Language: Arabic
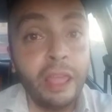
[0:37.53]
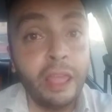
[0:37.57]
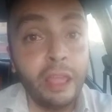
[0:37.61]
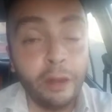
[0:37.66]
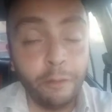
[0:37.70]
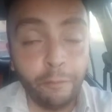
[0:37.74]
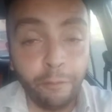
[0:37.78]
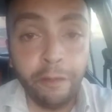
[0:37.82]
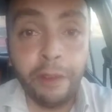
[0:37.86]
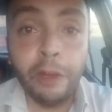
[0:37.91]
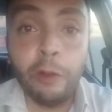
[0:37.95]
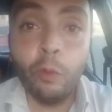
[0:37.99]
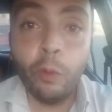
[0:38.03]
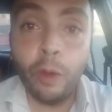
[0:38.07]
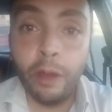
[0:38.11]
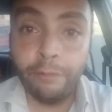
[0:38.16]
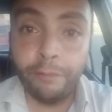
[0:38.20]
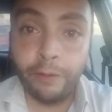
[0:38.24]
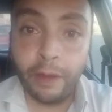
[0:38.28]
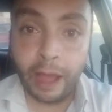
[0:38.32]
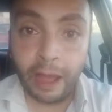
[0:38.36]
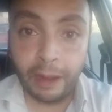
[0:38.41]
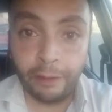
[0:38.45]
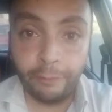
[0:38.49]
الفيل
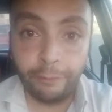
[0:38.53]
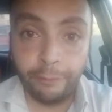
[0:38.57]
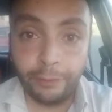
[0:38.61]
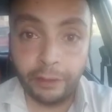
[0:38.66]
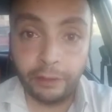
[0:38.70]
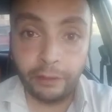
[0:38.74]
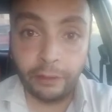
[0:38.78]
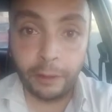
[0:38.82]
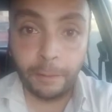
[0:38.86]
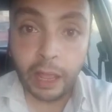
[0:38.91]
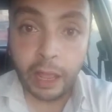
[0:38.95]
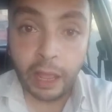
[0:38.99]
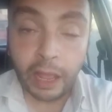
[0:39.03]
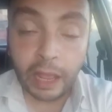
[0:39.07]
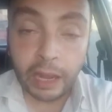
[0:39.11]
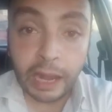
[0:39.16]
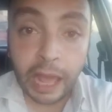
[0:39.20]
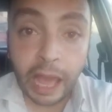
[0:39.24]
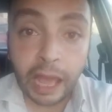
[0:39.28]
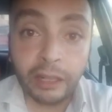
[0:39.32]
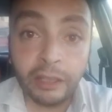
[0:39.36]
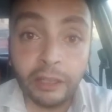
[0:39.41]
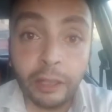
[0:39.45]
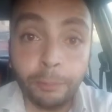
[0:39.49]
وافق على الفكرة
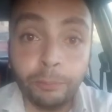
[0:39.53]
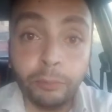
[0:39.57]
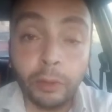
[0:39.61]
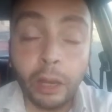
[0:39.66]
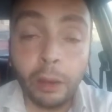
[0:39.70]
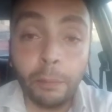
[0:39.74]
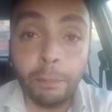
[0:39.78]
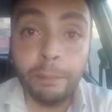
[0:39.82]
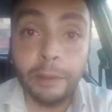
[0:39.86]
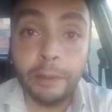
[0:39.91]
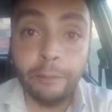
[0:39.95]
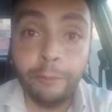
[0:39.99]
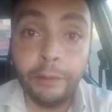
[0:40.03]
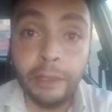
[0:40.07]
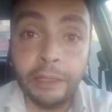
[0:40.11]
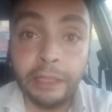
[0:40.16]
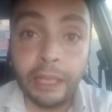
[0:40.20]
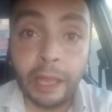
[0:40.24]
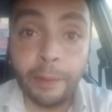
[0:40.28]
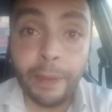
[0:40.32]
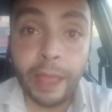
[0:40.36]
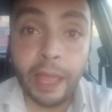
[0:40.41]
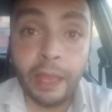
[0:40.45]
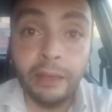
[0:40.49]
الأرنب طلب من الفيل
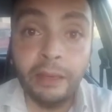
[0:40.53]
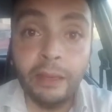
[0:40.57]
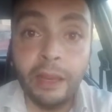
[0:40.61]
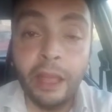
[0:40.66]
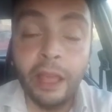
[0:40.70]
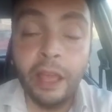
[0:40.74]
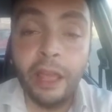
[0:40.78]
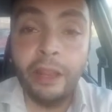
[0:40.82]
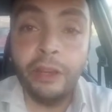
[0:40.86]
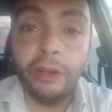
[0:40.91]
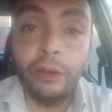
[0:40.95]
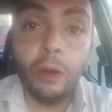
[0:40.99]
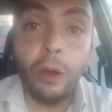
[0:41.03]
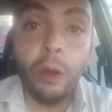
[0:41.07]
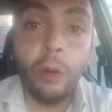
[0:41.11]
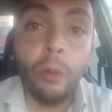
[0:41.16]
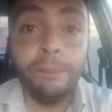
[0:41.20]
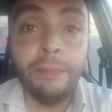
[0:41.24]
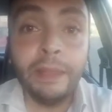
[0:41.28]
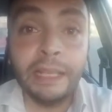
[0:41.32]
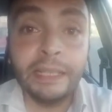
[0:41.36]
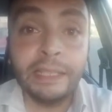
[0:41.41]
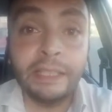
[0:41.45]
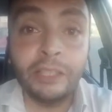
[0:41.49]
كمان إن
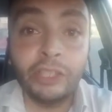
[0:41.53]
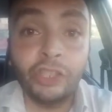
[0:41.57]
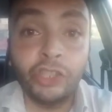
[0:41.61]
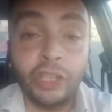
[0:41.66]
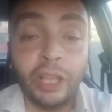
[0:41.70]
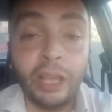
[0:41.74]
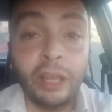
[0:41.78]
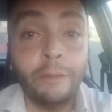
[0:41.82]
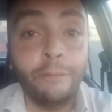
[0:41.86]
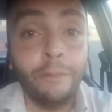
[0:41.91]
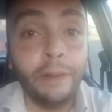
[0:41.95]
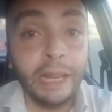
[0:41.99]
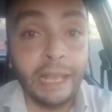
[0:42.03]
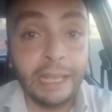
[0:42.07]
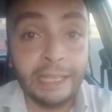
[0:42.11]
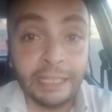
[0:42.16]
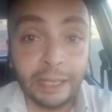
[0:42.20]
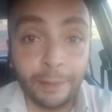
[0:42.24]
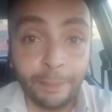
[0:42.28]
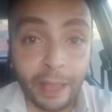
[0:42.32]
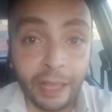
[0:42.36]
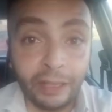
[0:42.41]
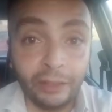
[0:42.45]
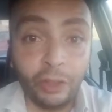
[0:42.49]
هو ناس تشتغل في
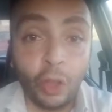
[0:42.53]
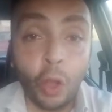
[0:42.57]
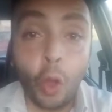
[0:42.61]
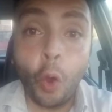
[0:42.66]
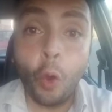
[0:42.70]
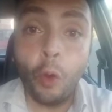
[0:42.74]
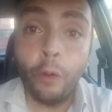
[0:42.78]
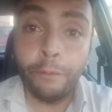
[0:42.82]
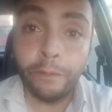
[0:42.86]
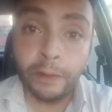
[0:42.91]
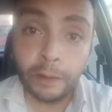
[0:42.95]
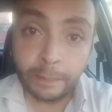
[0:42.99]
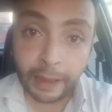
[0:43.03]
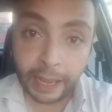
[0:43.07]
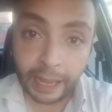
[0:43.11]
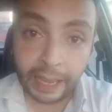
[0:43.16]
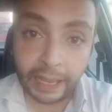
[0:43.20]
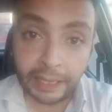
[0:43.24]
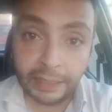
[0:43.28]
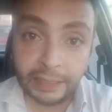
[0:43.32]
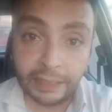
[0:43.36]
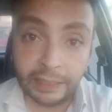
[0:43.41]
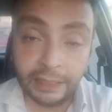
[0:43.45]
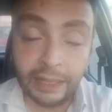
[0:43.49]
الحسابات وفي
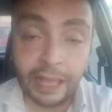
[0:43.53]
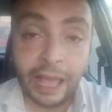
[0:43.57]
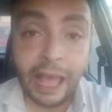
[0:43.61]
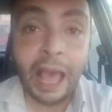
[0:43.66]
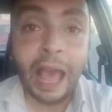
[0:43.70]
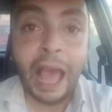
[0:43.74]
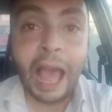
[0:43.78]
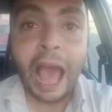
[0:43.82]
المخازن